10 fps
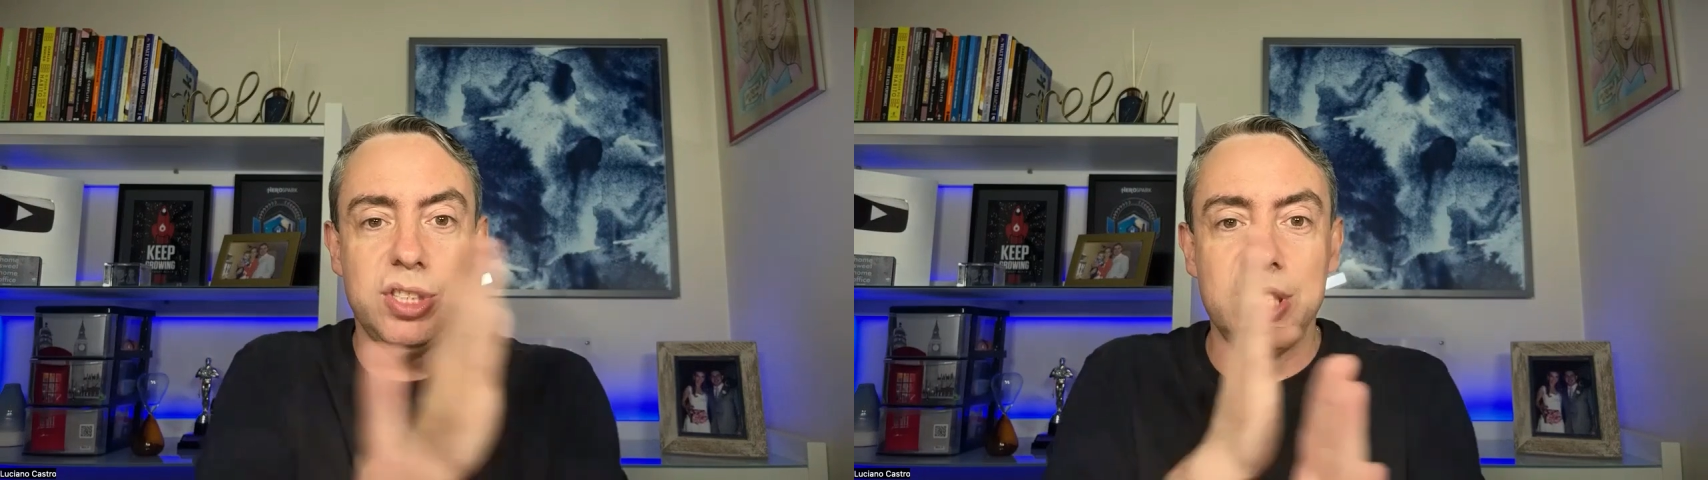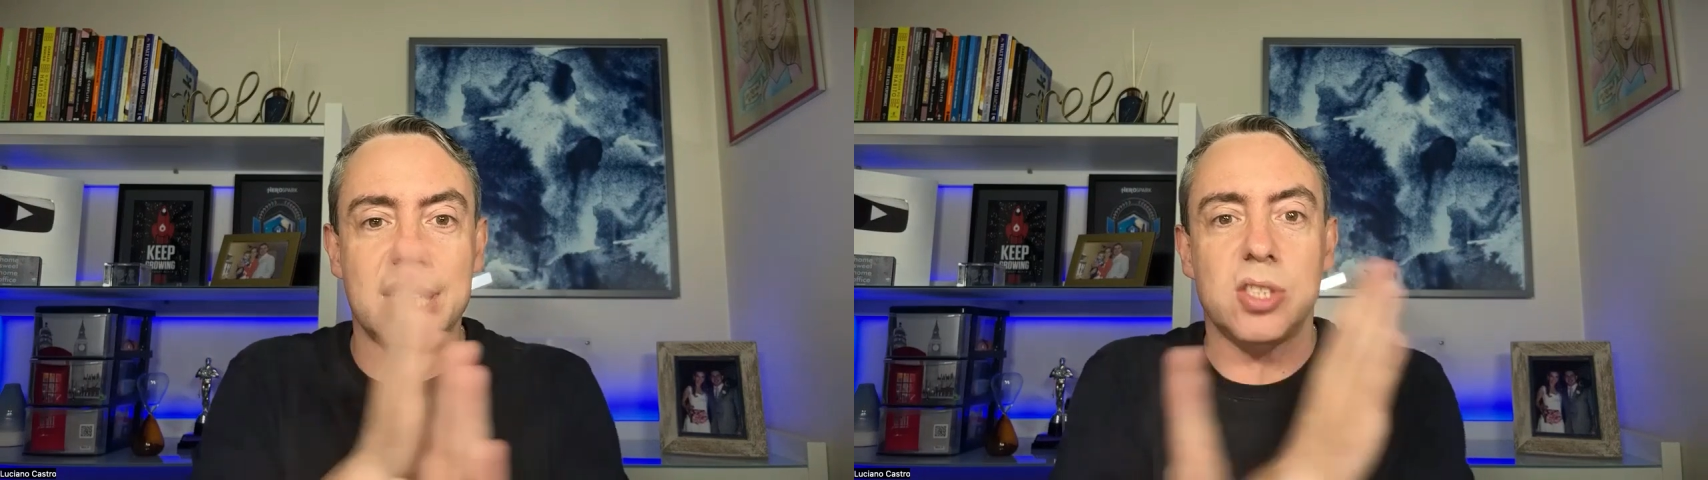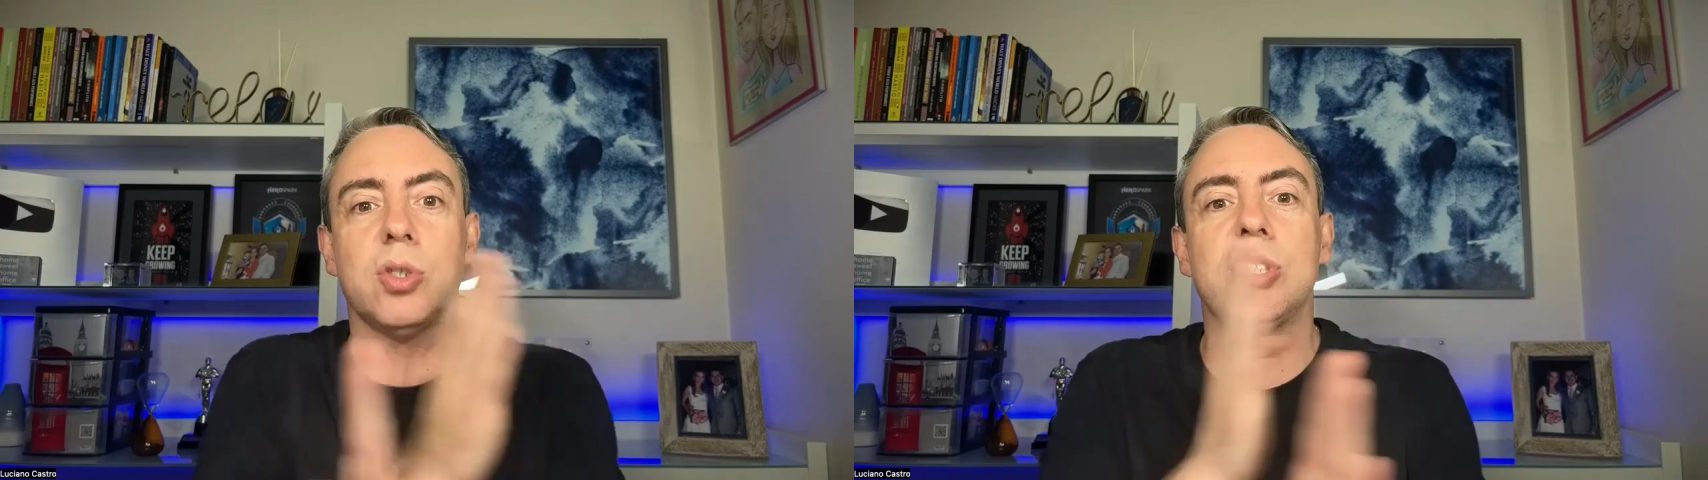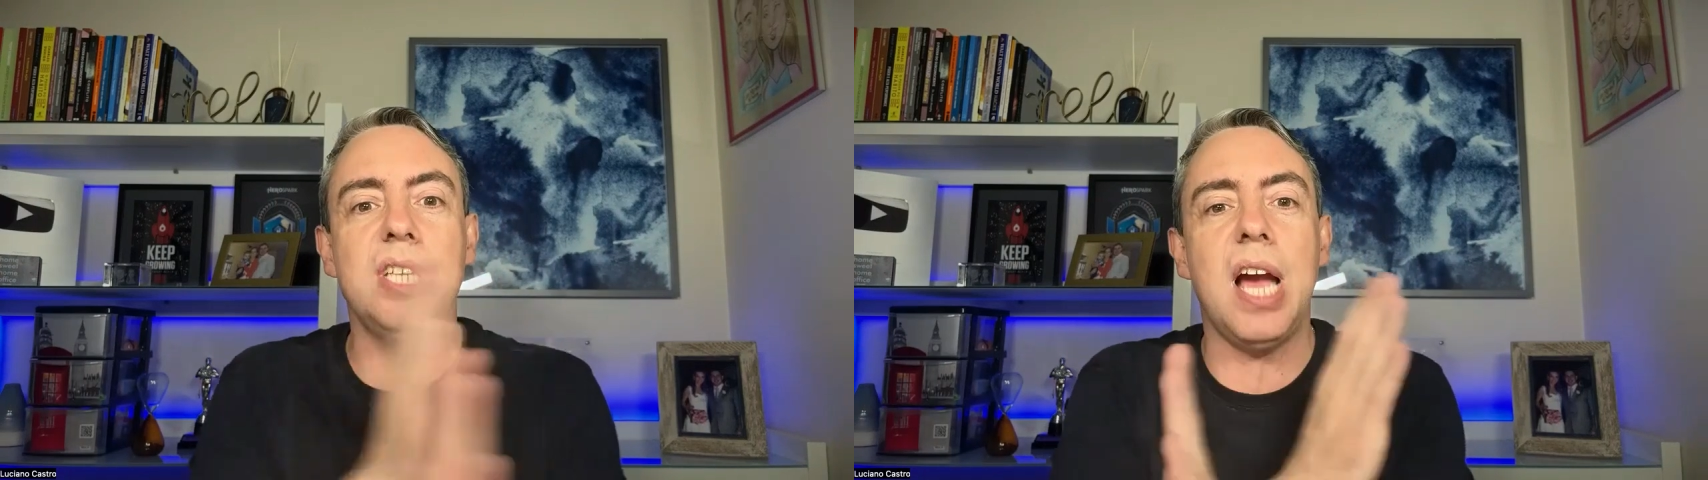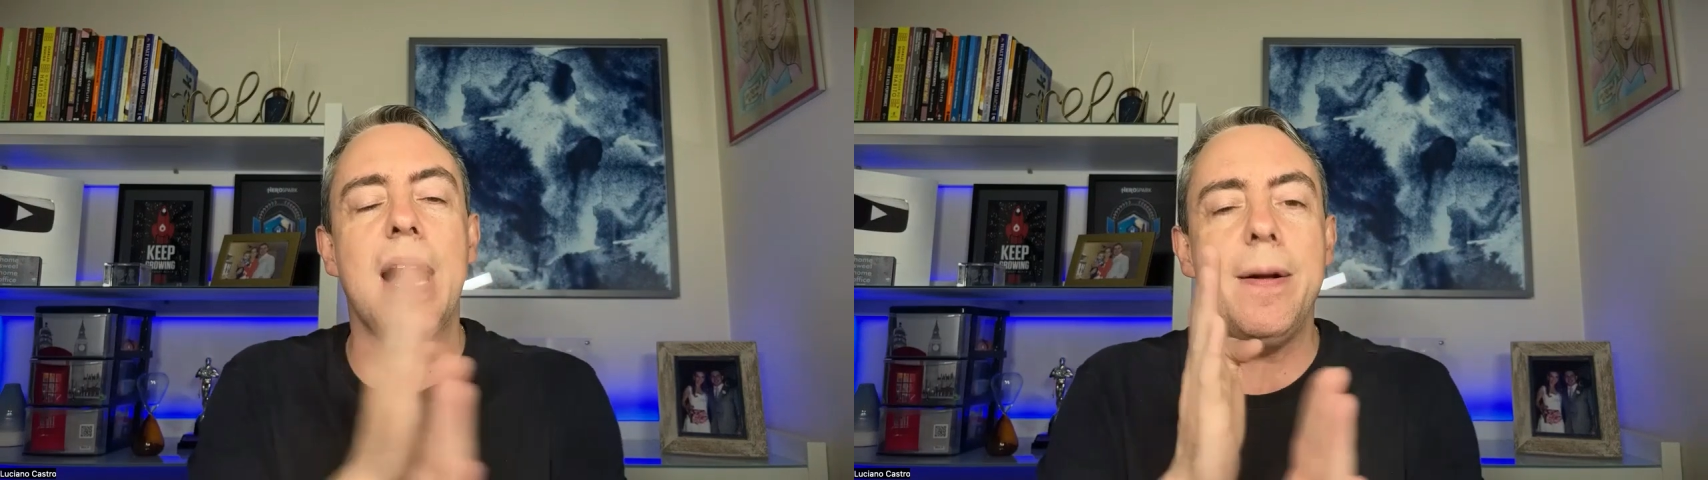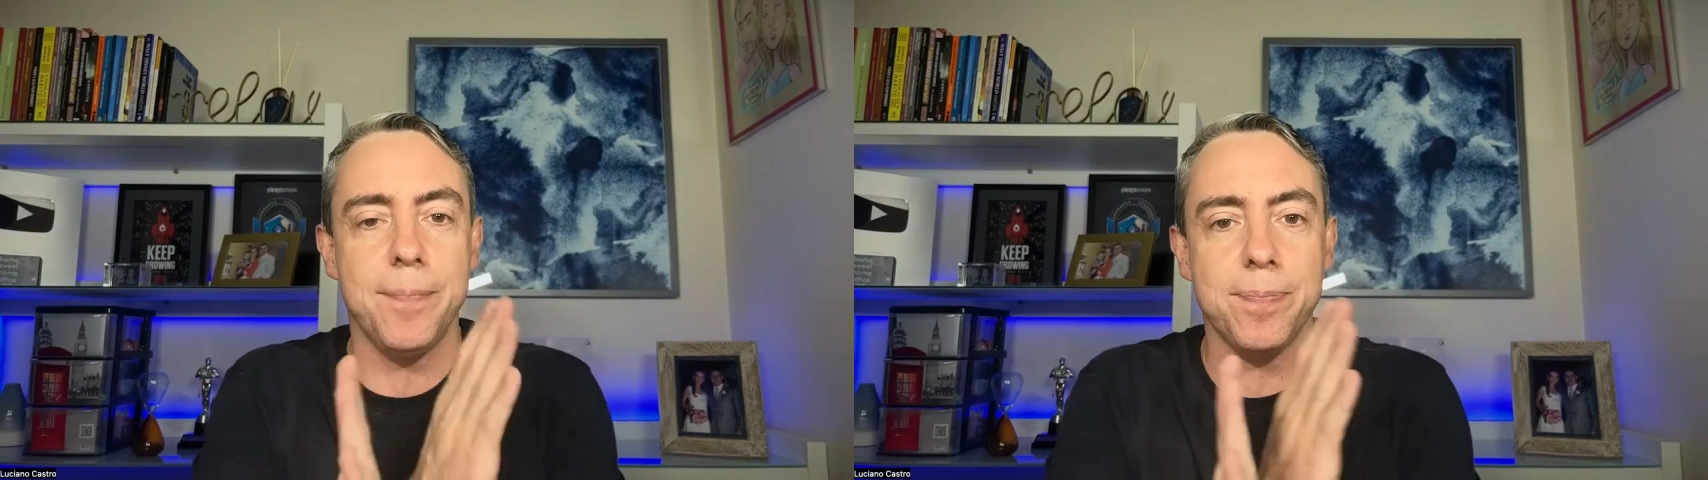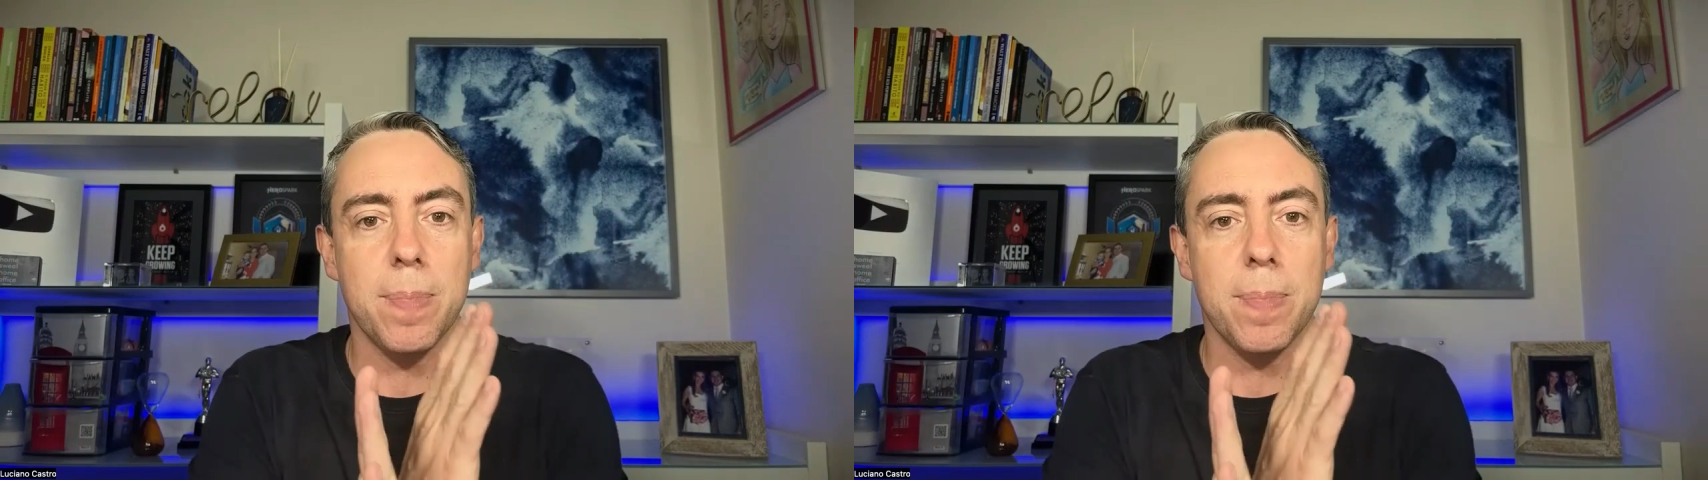desassociar,